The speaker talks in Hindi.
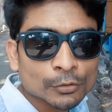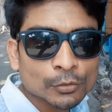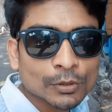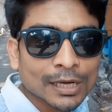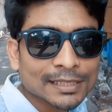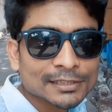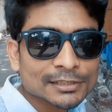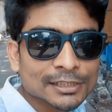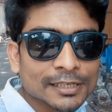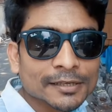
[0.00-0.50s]
चाय
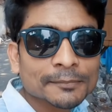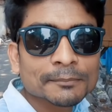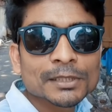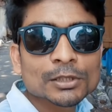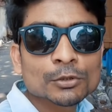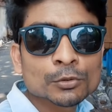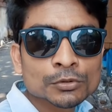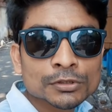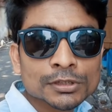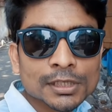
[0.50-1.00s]
दुकान से
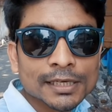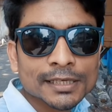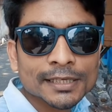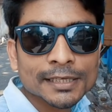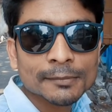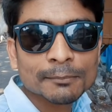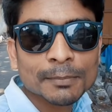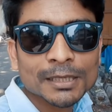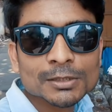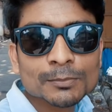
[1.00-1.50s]
मिथुन
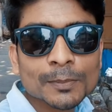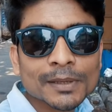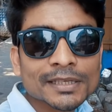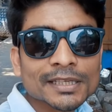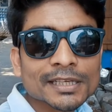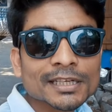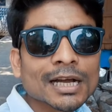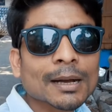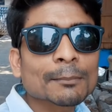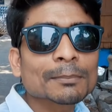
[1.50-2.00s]
सर की
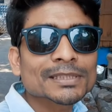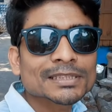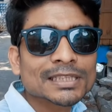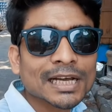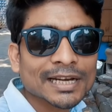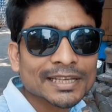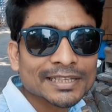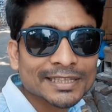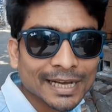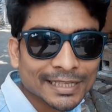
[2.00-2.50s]
बचपन की
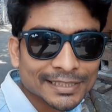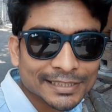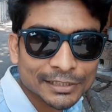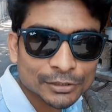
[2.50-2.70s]
काफ़ी सारी